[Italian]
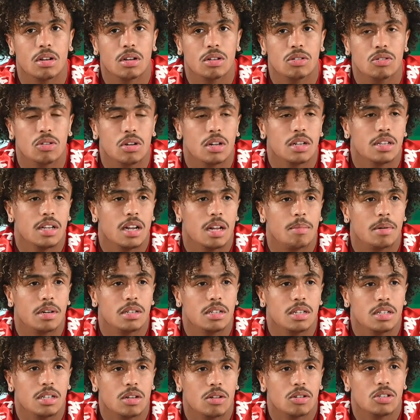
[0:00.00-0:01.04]
eh, durante la
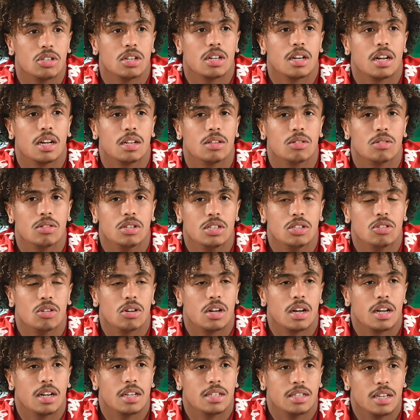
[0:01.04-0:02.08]
partita ho cercato di
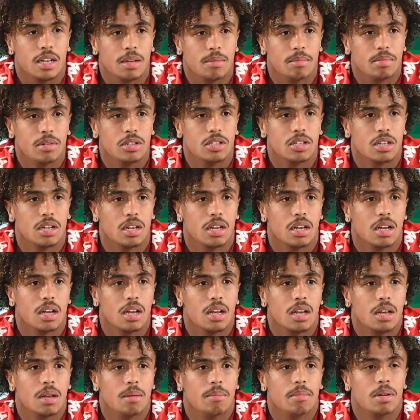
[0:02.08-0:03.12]
giocare semplice
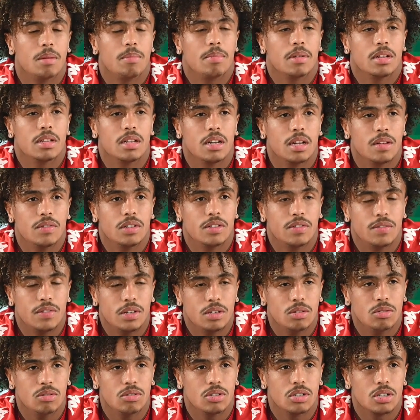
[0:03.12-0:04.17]
per prendere
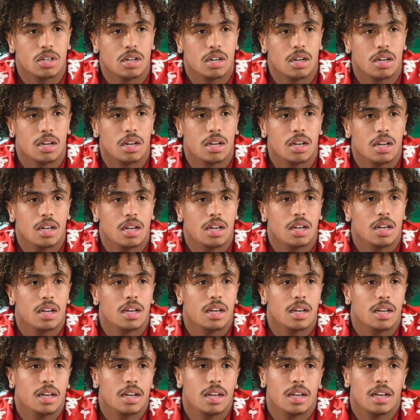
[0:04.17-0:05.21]
fiducia
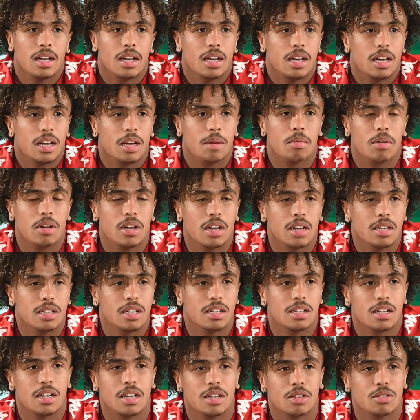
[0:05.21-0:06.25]
e poi è
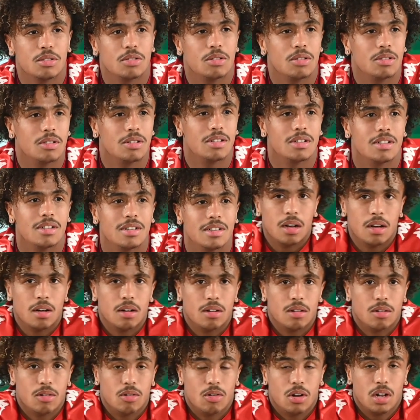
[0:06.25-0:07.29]
andata da sola.
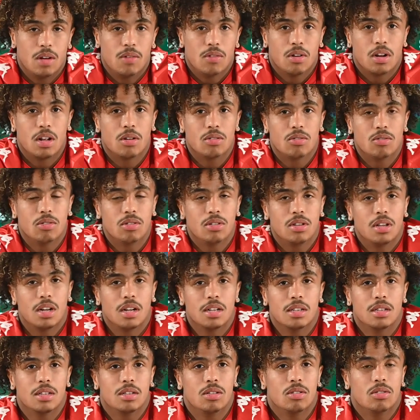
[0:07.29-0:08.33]
Ho lavorato
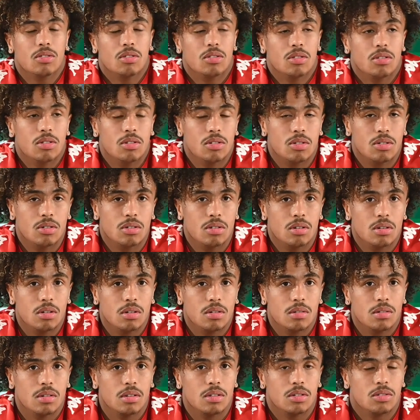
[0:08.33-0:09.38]
tanto
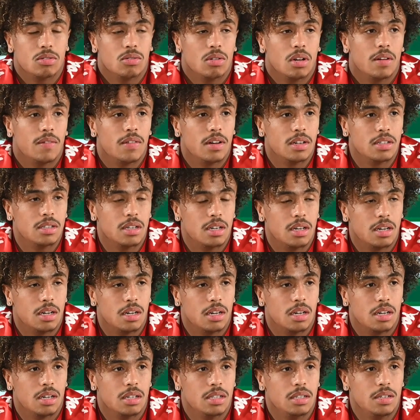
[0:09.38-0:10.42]
sulla
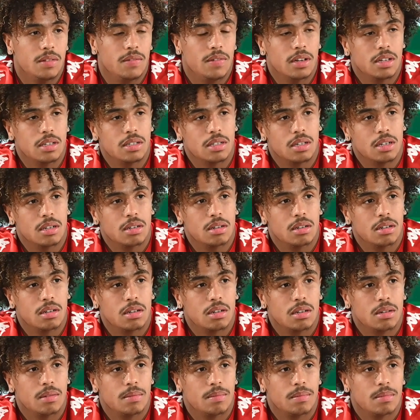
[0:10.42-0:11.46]
fase difesa
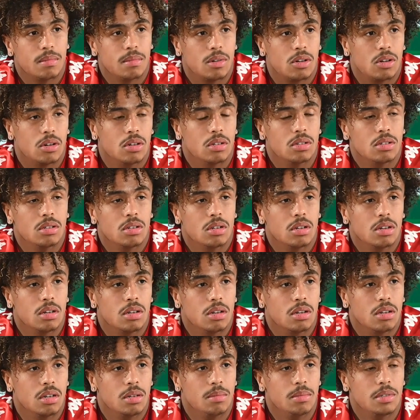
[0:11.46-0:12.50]
con
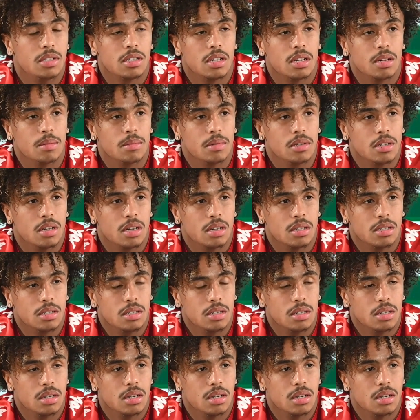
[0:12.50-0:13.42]
eh, il mister Mignani.